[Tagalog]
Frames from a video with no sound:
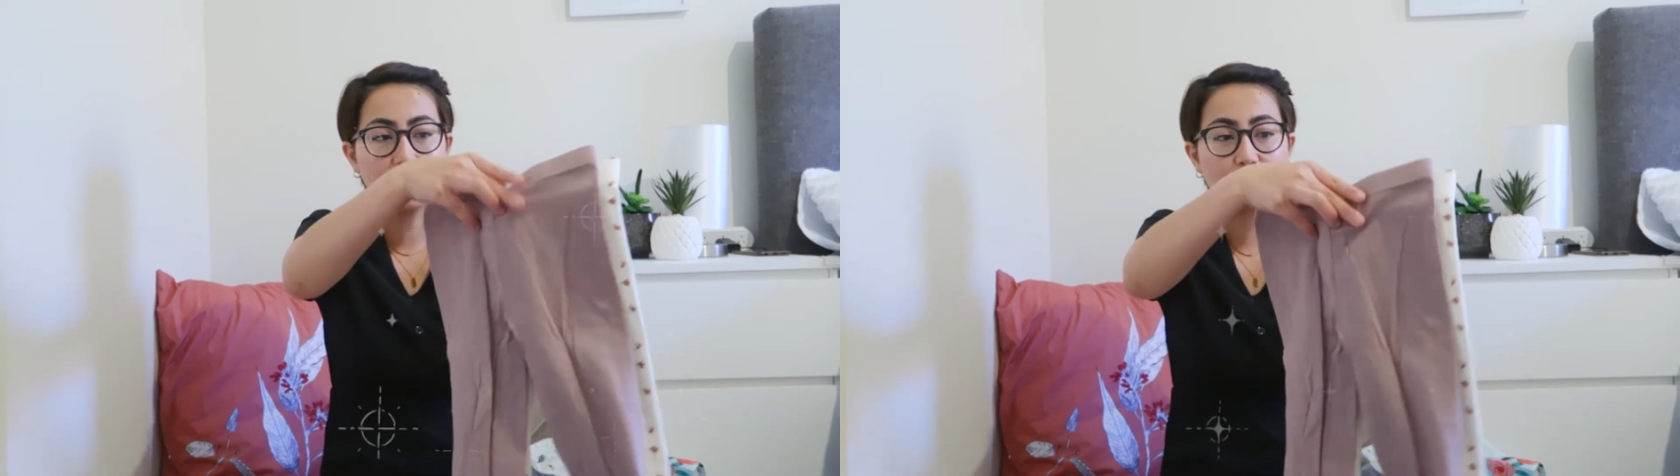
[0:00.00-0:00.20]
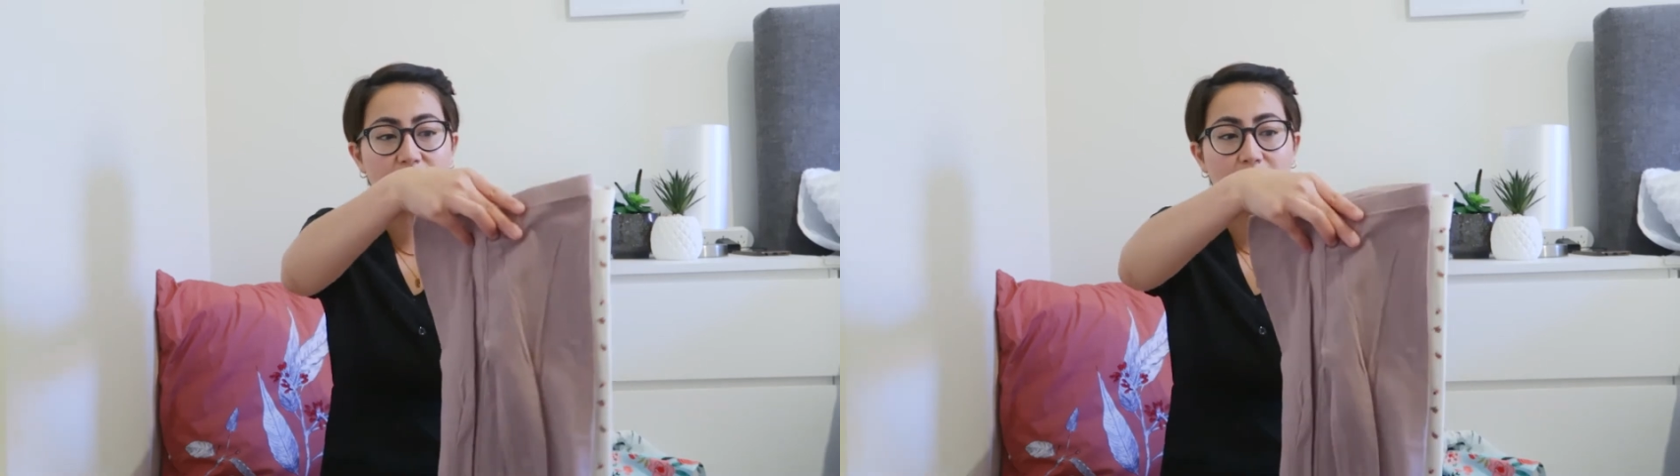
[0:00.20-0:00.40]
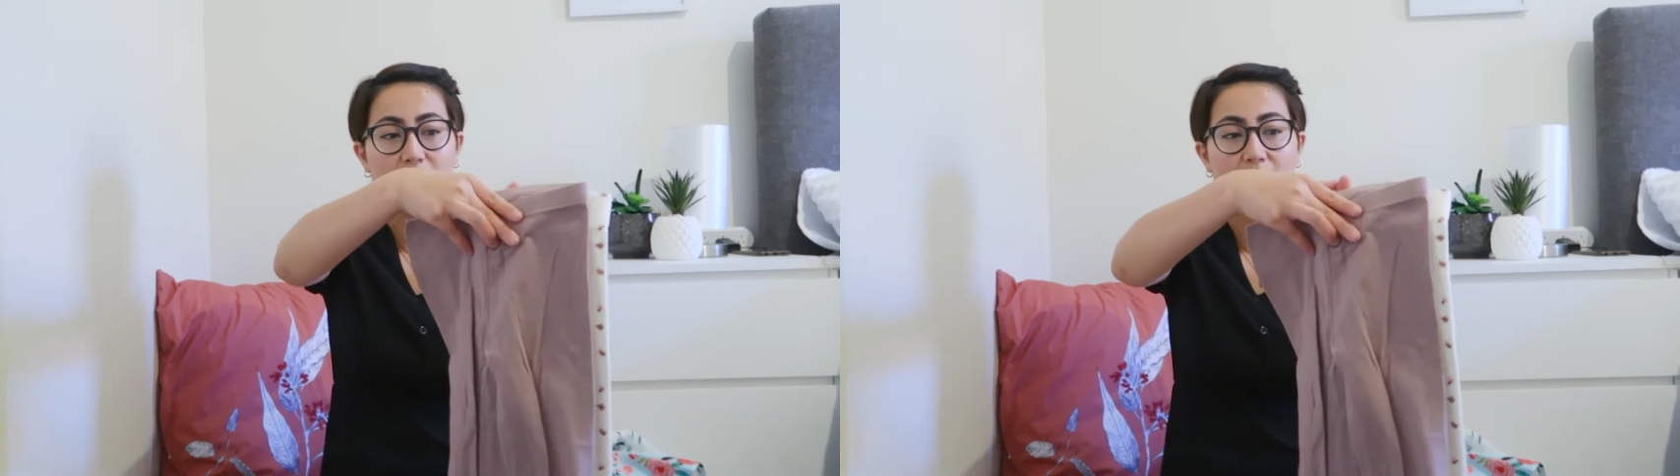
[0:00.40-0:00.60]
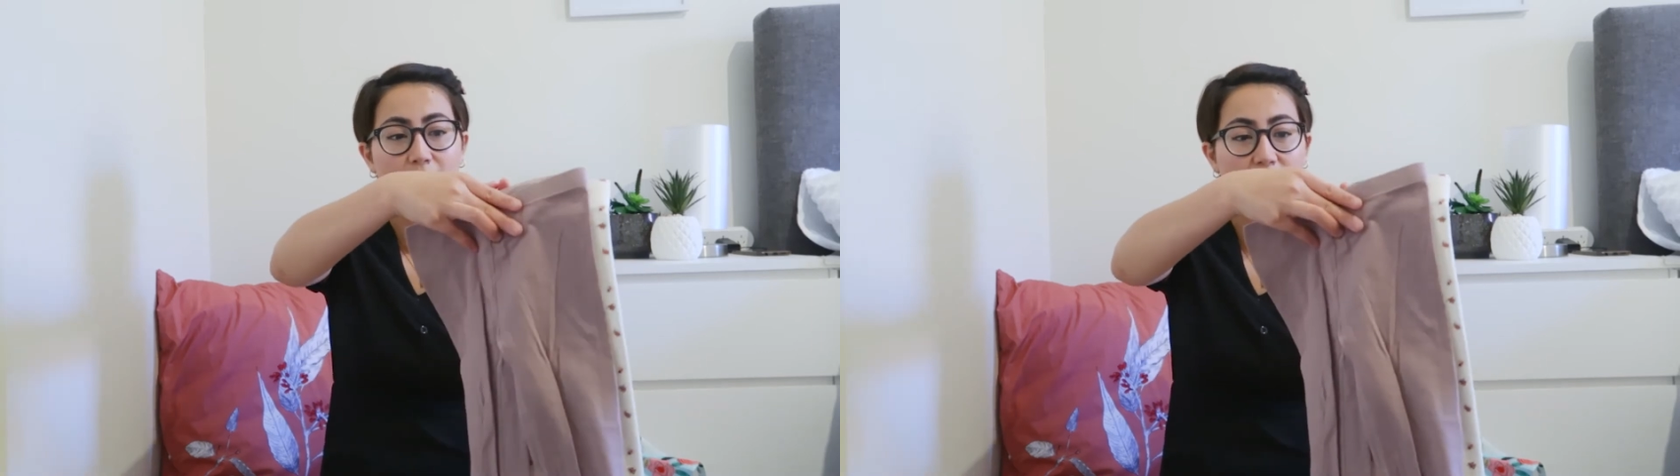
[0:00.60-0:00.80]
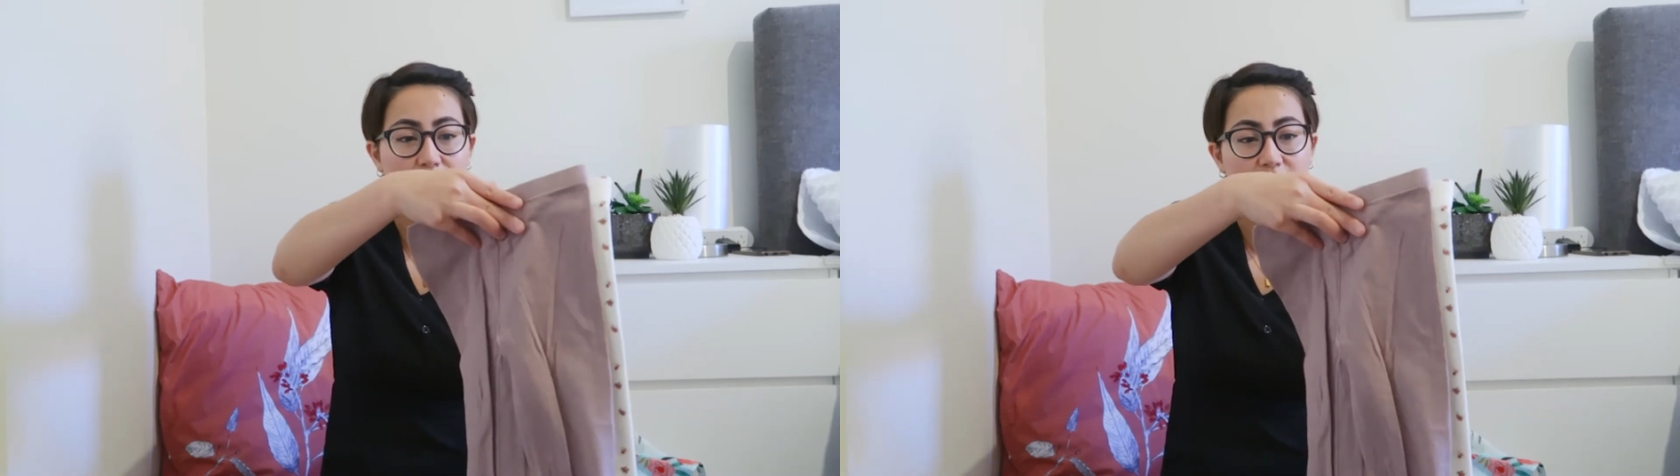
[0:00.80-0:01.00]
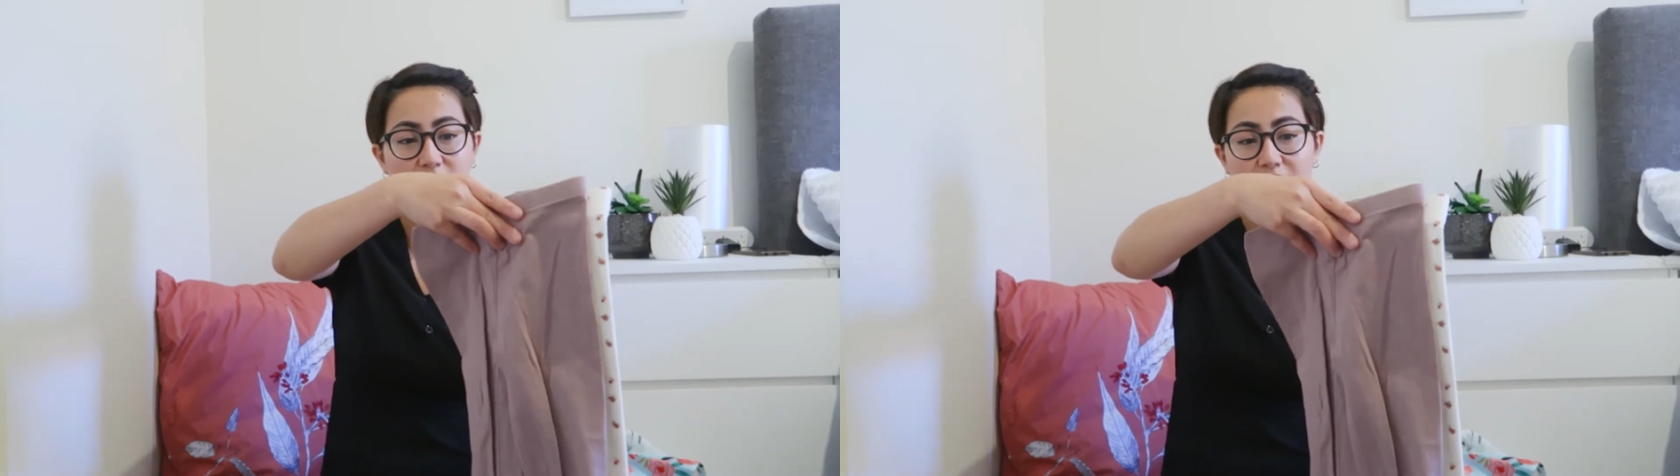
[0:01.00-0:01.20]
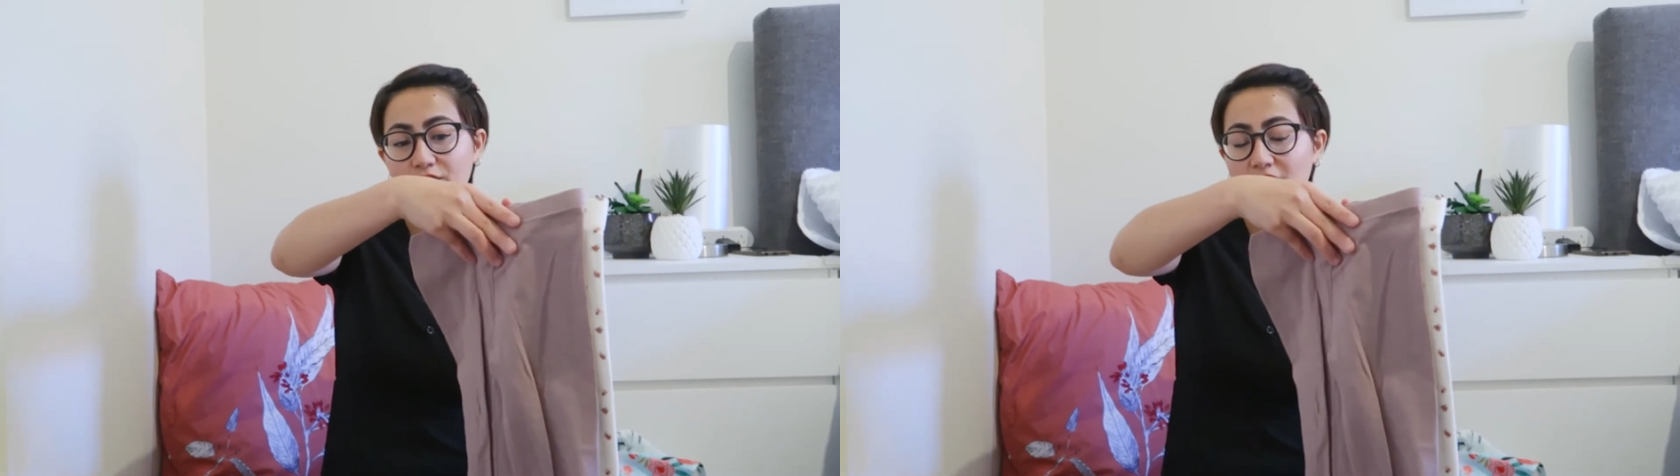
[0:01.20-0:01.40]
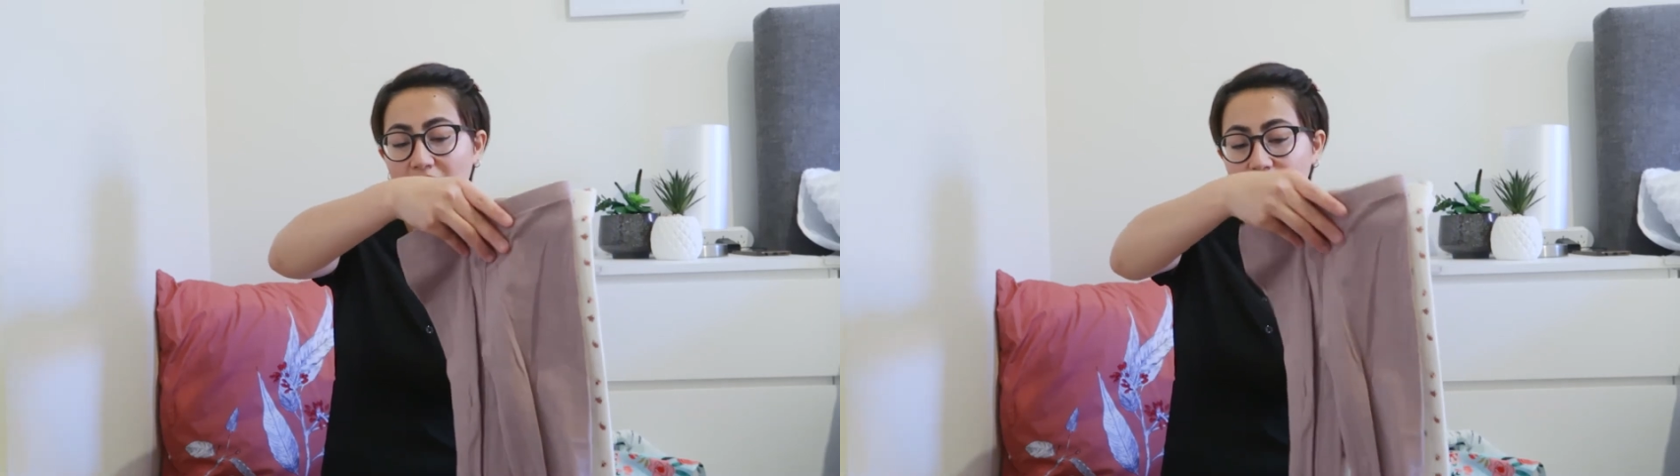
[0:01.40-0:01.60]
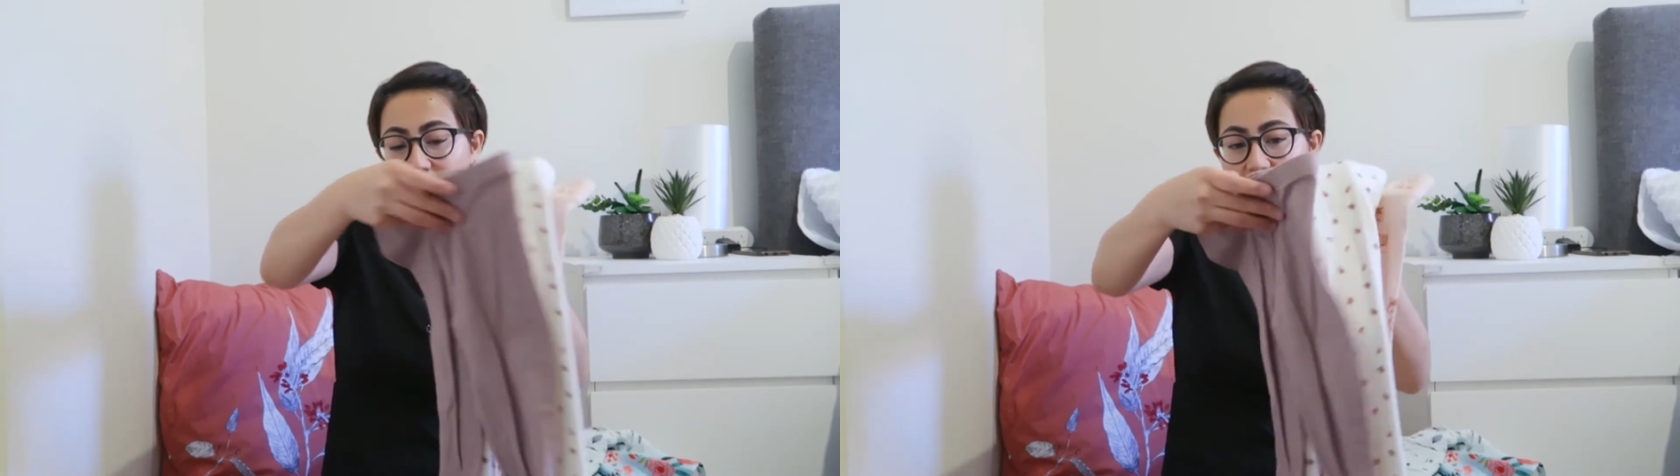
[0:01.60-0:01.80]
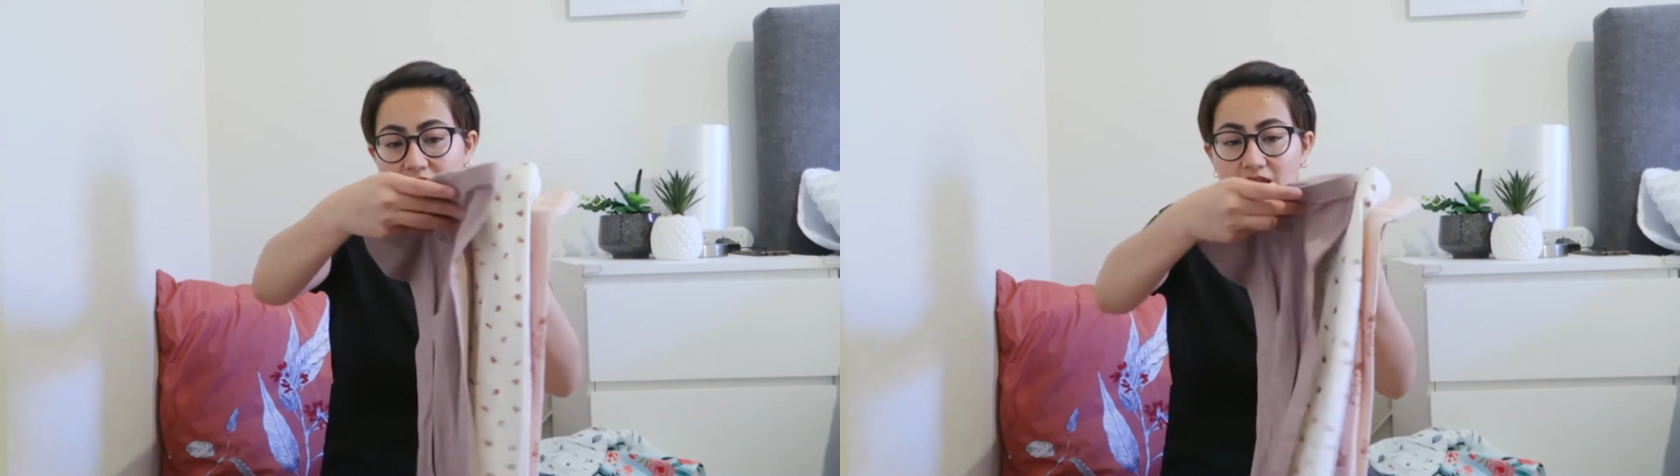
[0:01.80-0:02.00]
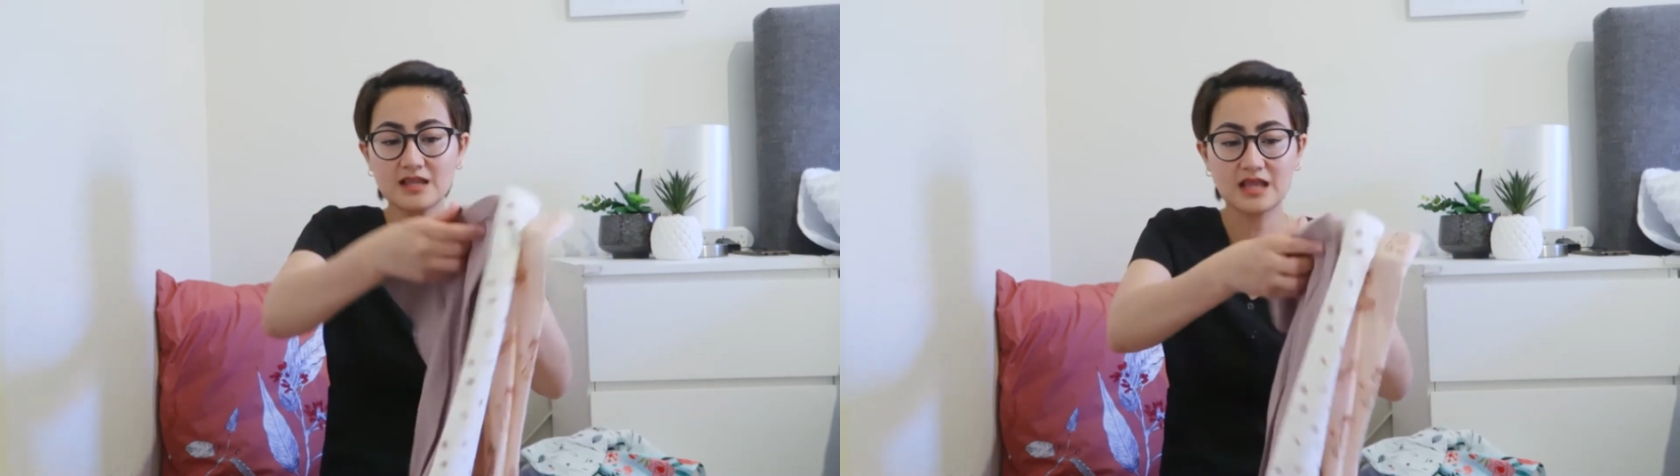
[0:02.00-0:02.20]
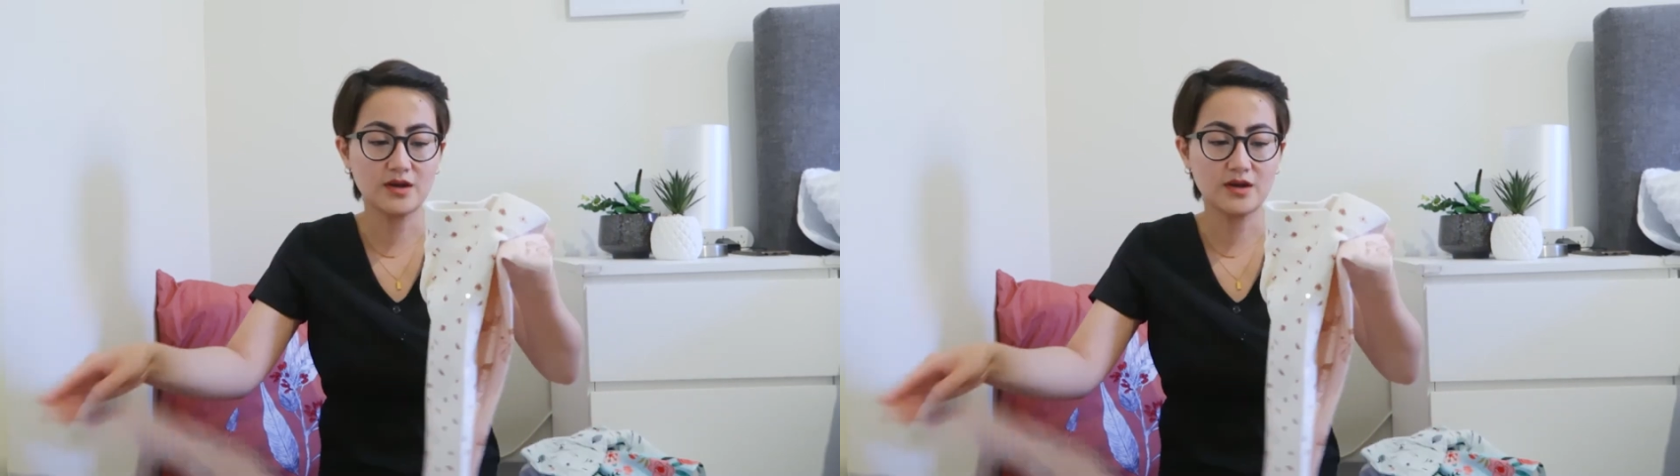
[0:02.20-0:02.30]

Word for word: Pwede pang partner for everything.